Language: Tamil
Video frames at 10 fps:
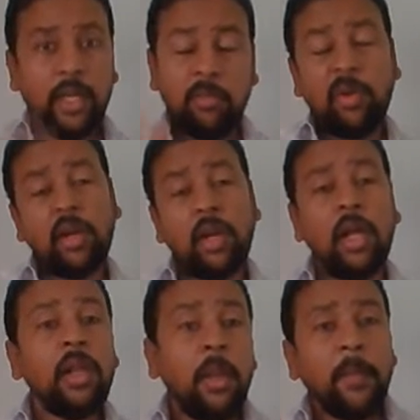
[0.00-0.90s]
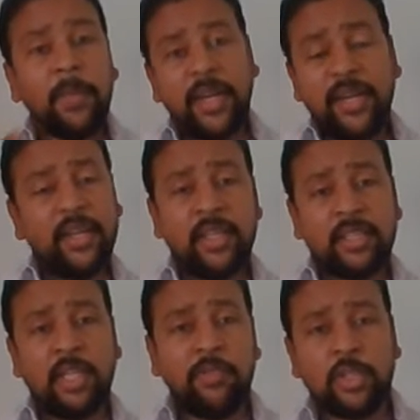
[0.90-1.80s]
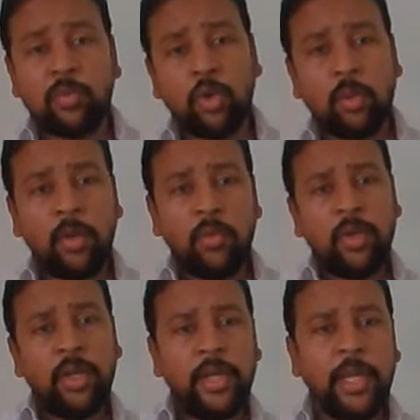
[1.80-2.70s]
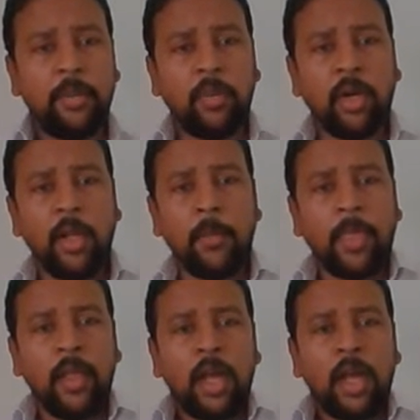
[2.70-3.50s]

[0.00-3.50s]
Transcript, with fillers: ஏர்ன் பண்ணலாம் பெய்டு சர்வீஸ் மூலமாகவும் ஏர்ன் பண்ணலாம்